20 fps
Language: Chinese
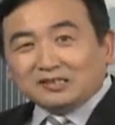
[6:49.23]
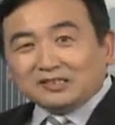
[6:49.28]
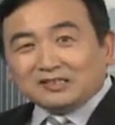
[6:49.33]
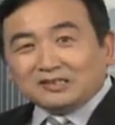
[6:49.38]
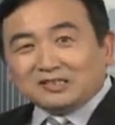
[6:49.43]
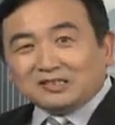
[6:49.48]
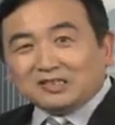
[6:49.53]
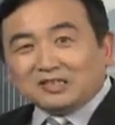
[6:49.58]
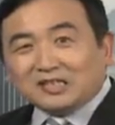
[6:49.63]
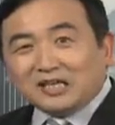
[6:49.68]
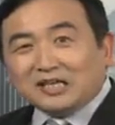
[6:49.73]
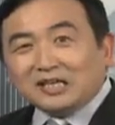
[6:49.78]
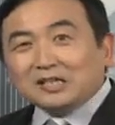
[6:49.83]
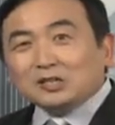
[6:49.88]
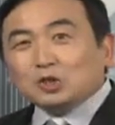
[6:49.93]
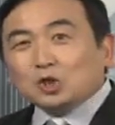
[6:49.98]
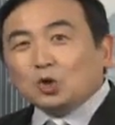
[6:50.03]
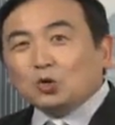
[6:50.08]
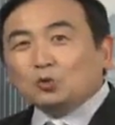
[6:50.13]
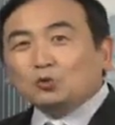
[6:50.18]
谁
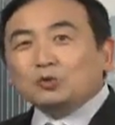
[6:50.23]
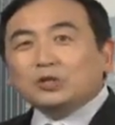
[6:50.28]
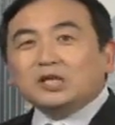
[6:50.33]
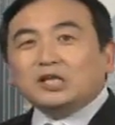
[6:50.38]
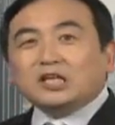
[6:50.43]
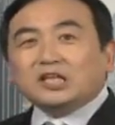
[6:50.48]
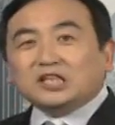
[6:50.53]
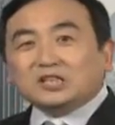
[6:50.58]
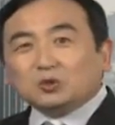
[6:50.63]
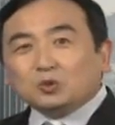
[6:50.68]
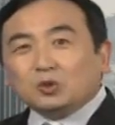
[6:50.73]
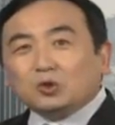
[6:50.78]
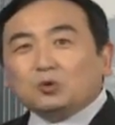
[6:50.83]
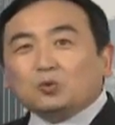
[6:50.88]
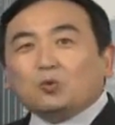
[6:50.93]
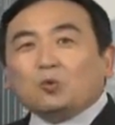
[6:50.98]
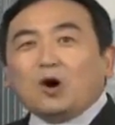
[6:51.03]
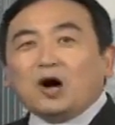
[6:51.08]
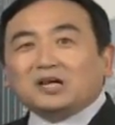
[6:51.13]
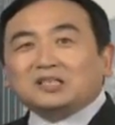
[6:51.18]
统一了对
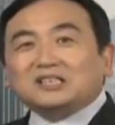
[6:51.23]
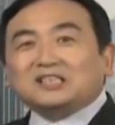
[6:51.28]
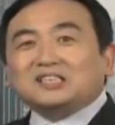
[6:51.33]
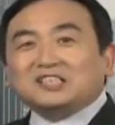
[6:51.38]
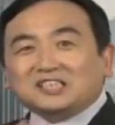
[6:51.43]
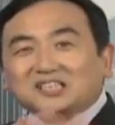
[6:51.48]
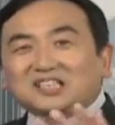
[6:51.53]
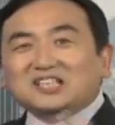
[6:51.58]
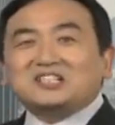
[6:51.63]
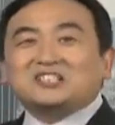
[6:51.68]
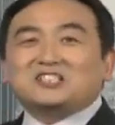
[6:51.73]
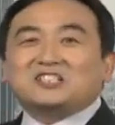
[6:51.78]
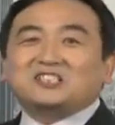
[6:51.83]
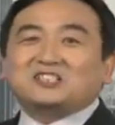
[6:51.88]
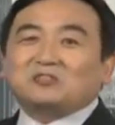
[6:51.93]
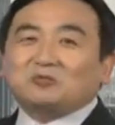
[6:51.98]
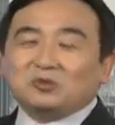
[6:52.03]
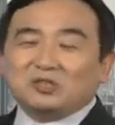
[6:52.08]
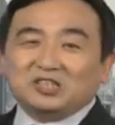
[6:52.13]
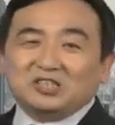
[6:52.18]
黄金的认识？
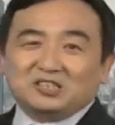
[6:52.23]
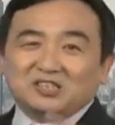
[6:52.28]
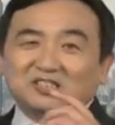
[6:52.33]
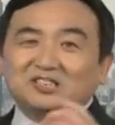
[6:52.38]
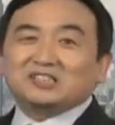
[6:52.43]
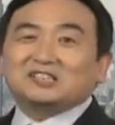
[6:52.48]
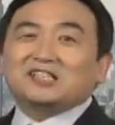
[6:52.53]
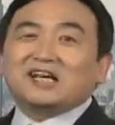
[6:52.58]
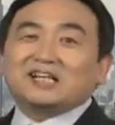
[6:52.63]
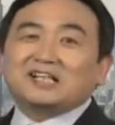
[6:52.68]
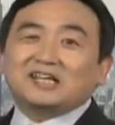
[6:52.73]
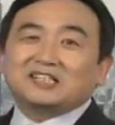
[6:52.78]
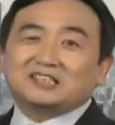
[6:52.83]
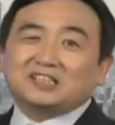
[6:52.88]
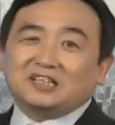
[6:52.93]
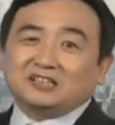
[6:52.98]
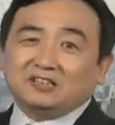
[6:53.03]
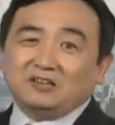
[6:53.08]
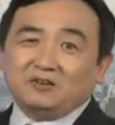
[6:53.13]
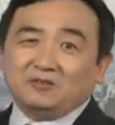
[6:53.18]
我一直跟大家
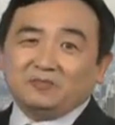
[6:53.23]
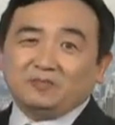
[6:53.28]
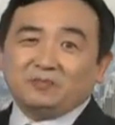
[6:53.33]
强调，